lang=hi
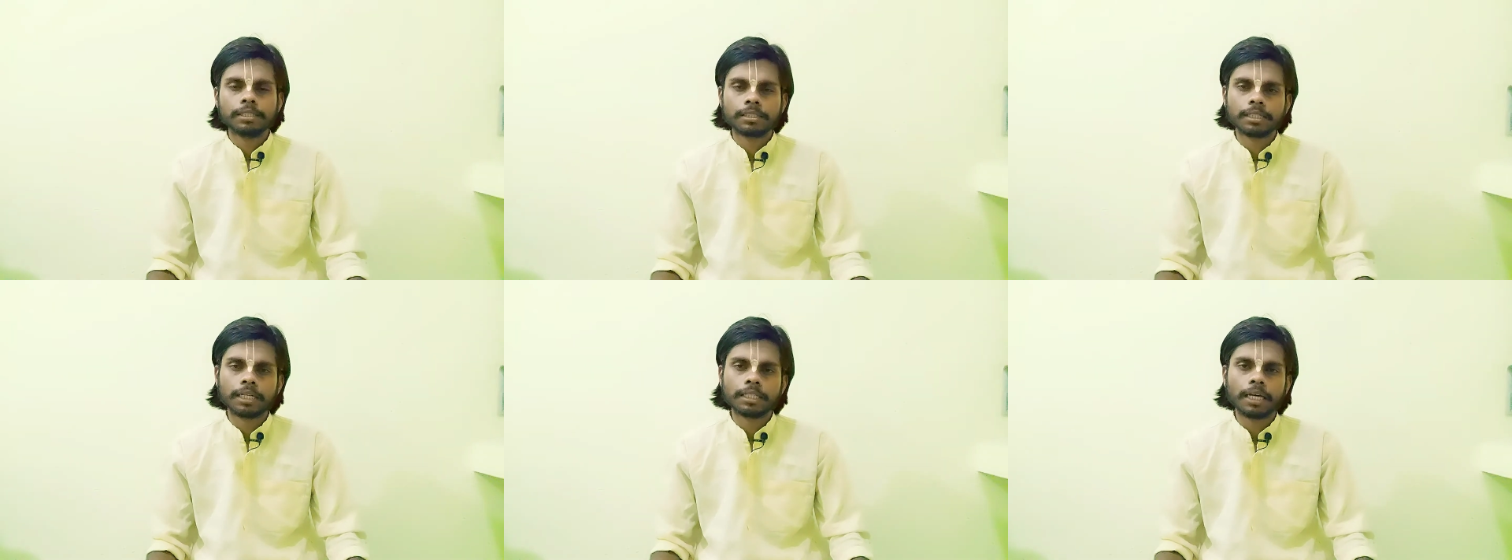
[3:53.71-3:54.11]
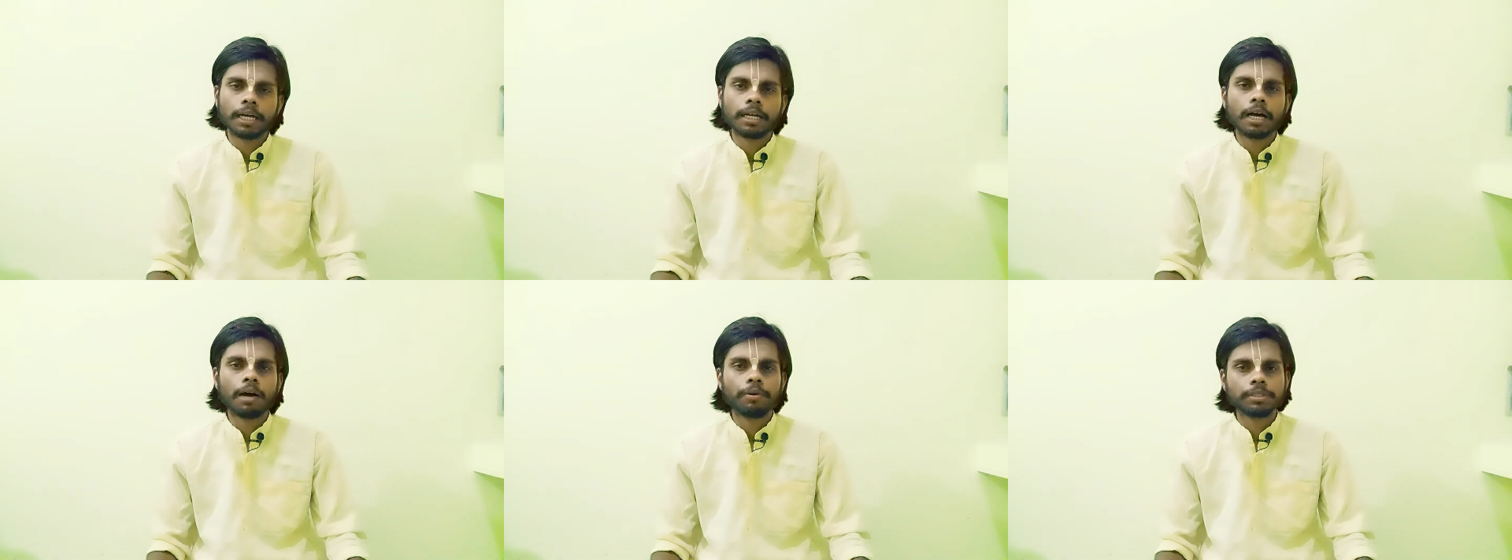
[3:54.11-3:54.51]
जिसका
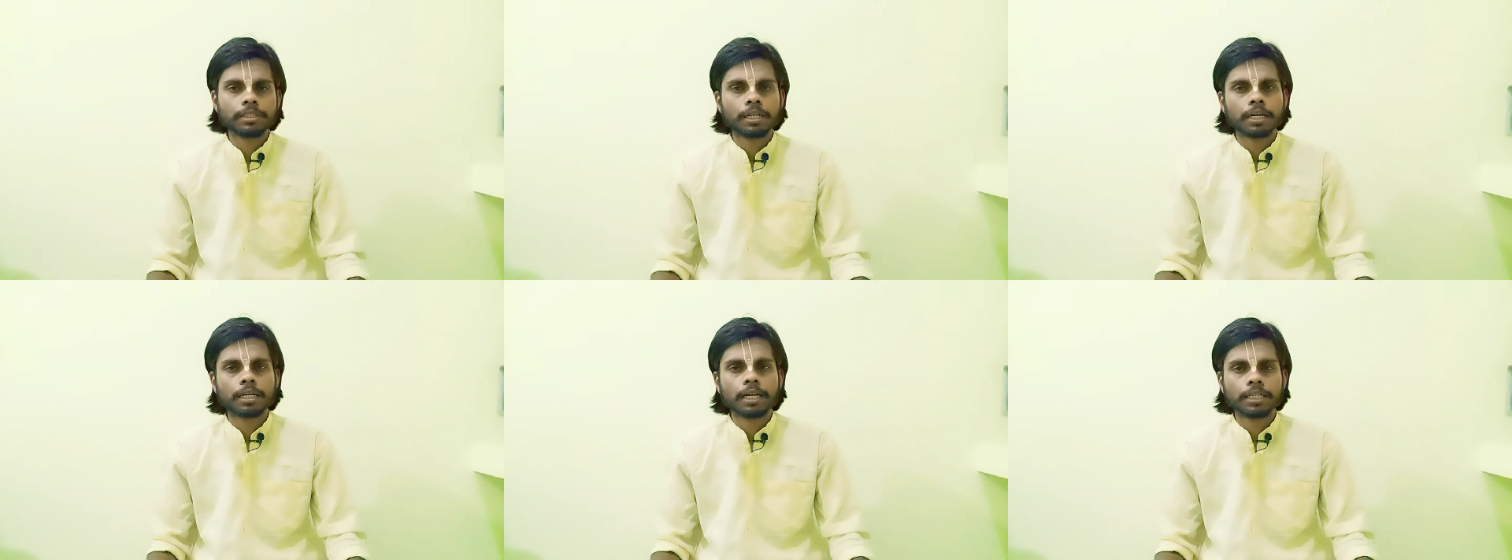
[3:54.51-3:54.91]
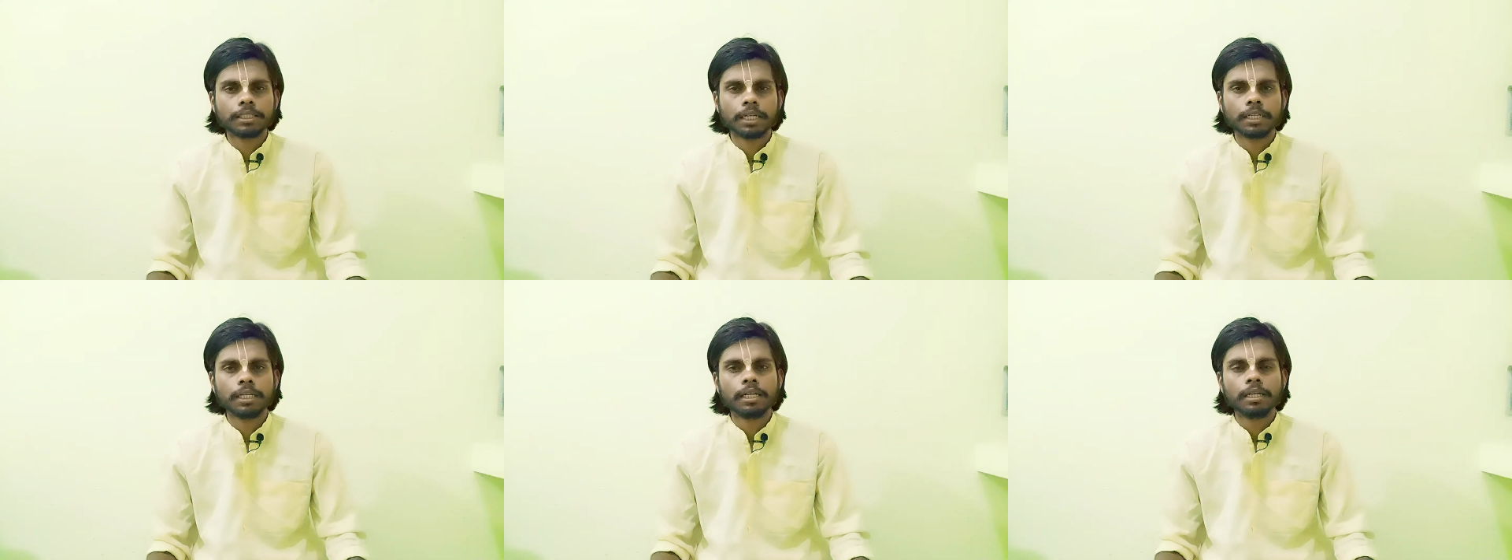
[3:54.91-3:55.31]
ध्यान अवश्य रखना
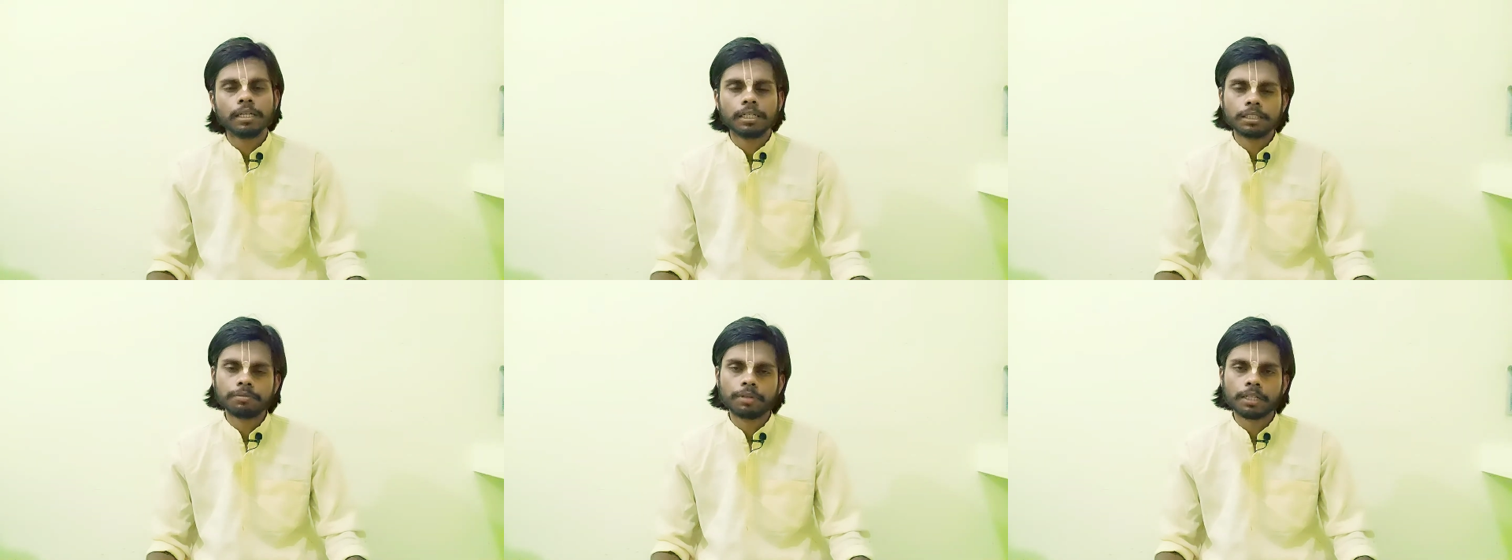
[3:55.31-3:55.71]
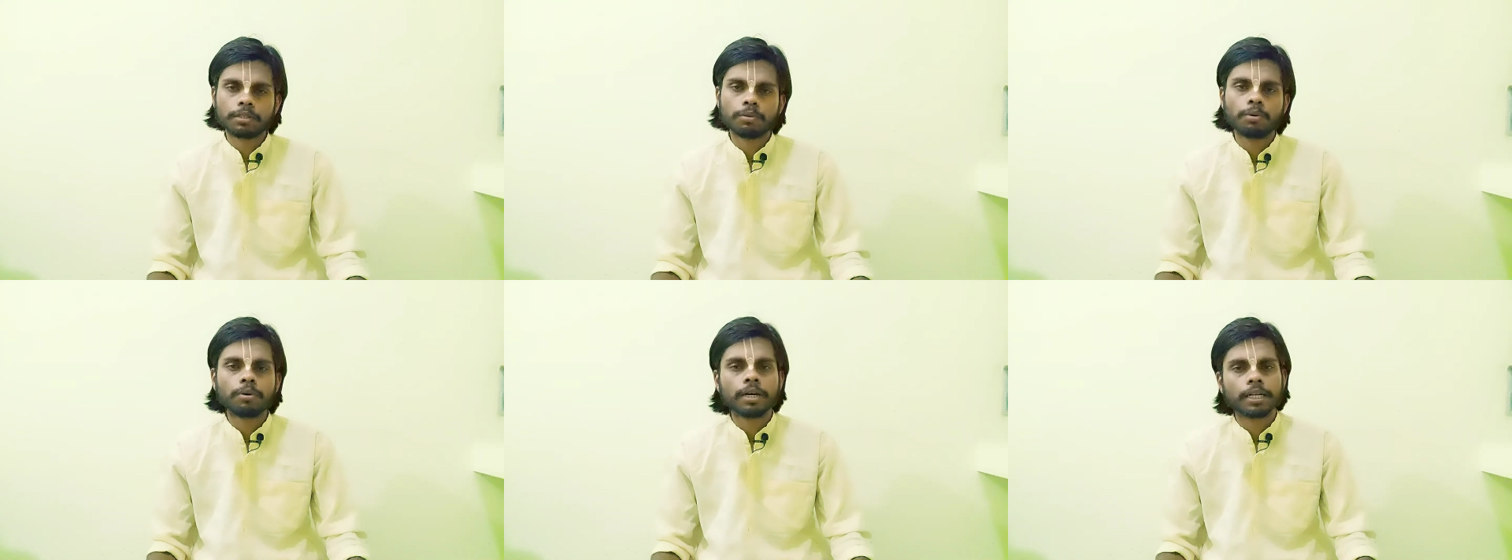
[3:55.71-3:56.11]
चाहिए इस
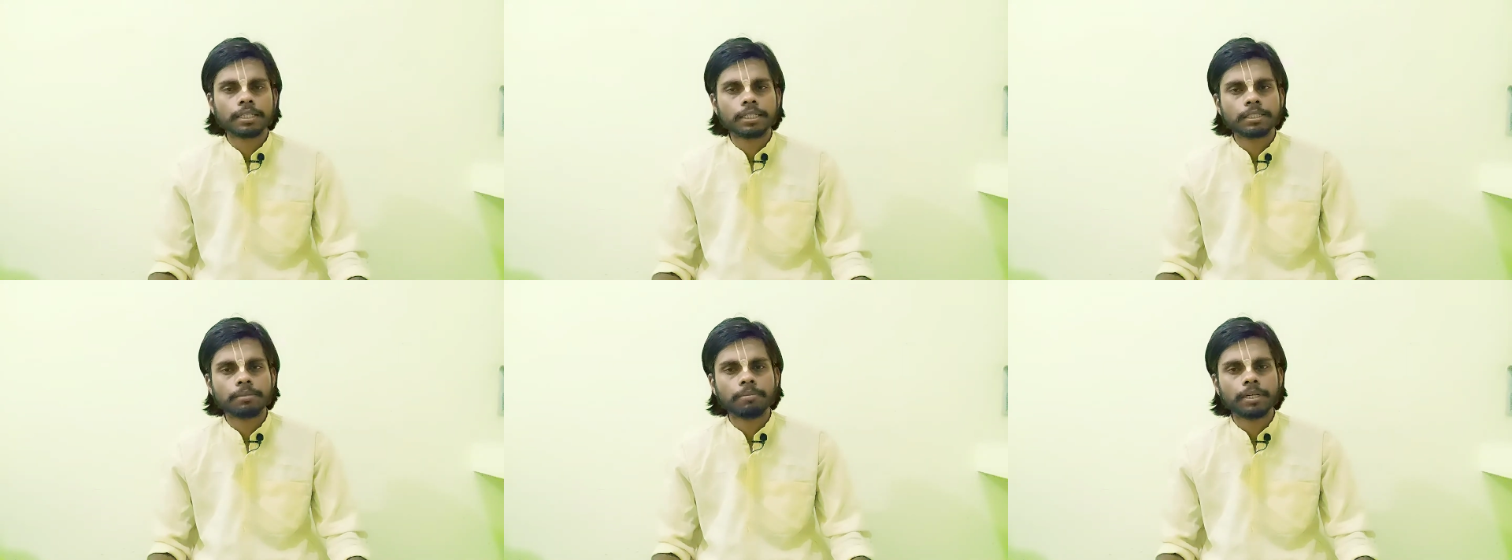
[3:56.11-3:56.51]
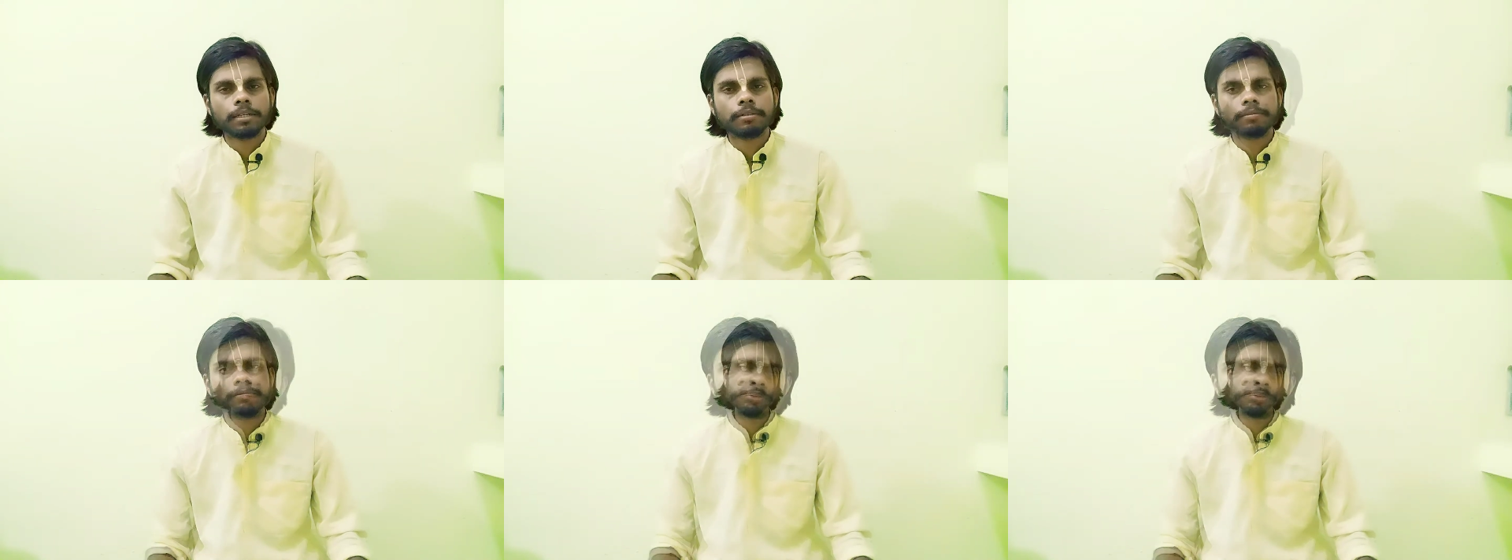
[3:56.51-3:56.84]
व्रत को करते समय